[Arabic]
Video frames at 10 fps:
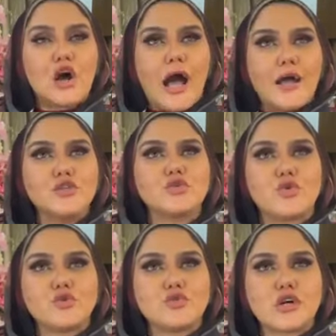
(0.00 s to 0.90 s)
عنده
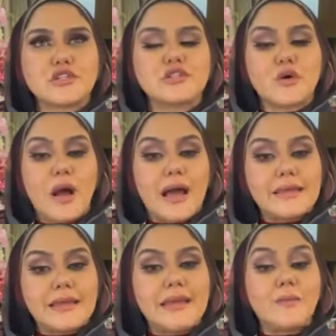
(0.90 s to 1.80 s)
قدرات
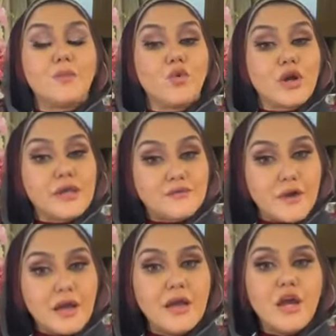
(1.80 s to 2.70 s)
روحانيه مخيفه